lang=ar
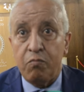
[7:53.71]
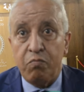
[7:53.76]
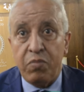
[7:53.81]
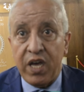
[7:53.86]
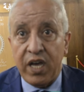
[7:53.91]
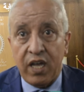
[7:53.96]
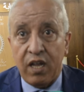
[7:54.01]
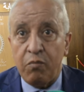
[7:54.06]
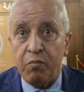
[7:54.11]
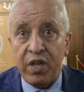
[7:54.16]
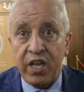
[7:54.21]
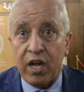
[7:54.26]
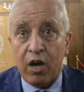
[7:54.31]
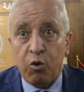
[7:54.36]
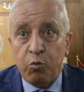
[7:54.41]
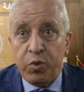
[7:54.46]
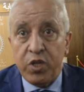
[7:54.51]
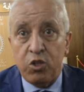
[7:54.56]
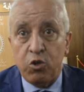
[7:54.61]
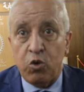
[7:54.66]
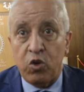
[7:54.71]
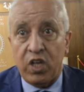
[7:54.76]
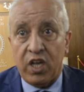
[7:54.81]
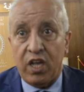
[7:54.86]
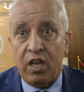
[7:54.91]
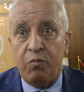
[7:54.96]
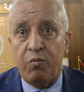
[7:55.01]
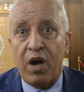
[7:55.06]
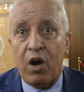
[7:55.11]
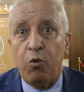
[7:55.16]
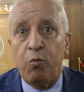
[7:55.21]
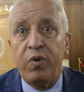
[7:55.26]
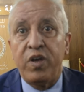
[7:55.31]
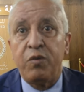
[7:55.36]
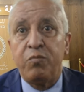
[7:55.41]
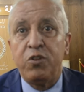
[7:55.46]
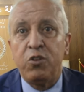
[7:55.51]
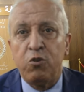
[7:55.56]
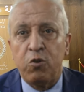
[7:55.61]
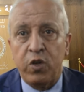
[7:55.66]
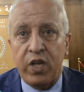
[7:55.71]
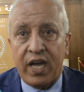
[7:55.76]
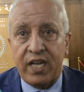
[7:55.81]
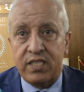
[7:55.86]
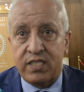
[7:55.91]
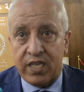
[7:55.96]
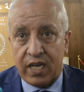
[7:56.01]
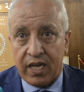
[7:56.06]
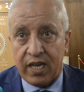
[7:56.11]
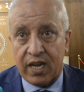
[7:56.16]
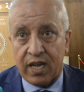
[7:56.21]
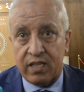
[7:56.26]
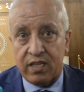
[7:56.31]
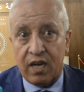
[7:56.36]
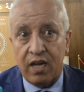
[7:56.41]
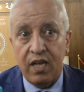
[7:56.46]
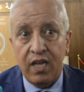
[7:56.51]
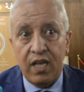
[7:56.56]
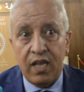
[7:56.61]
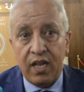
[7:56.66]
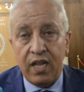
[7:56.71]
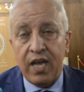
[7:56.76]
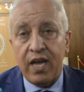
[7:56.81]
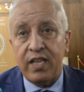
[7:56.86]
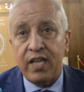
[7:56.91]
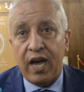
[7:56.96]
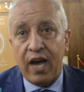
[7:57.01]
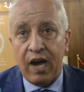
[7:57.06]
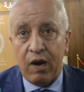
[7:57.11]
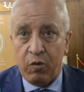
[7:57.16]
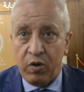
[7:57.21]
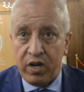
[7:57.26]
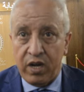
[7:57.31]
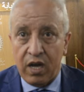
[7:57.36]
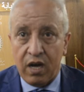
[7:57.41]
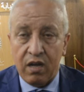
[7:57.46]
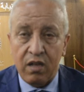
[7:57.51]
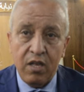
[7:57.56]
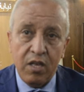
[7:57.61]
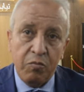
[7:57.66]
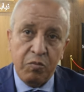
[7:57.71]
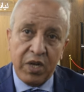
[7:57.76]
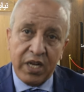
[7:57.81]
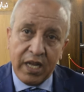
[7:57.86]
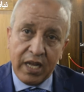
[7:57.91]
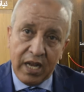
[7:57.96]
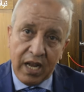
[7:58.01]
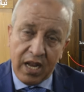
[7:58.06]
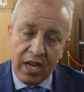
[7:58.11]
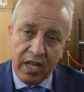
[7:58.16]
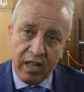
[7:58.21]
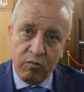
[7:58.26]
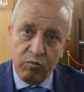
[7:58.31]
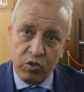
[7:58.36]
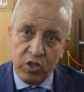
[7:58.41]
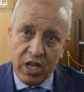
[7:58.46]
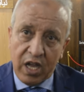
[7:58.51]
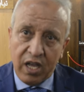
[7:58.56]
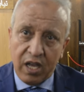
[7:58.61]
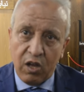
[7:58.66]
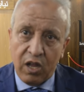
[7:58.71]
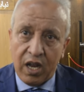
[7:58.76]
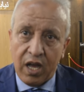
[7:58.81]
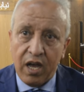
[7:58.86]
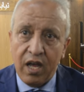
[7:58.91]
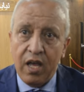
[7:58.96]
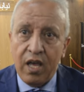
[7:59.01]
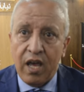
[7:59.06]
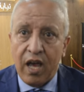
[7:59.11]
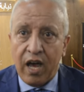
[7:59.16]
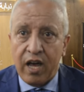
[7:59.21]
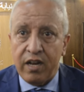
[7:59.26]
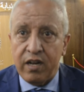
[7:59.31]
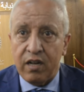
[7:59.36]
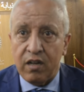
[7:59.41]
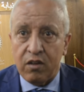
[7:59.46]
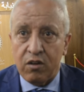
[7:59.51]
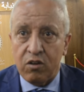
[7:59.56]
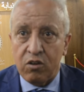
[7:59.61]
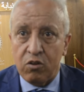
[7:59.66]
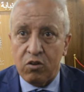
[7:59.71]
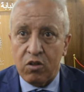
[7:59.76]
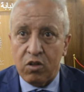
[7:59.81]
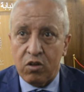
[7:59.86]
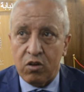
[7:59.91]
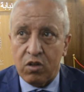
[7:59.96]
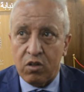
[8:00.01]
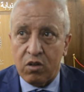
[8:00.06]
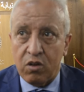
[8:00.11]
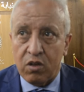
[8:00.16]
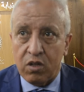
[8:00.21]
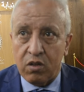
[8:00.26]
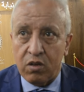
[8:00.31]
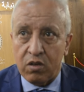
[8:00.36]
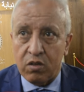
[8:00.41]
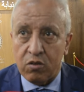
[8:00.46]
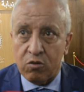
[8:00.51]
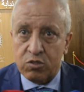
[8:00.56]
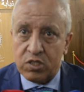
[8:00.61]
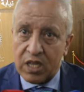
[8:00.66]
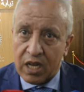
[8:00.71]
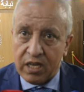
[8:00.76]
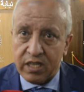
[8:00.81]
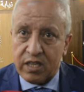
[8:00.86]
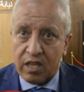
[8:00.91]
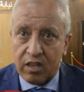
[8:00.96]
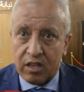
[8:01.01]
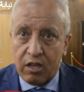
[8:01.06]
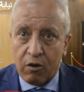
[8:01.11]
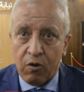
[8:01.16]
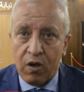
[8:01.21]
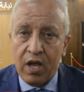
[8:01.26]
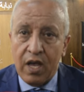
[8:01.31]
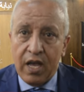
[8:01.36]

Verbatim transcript: بعلم او بدون علم او بدون حتى اراده لهذا حاولنا من خلال هذه المداخله ان نسلط الضوء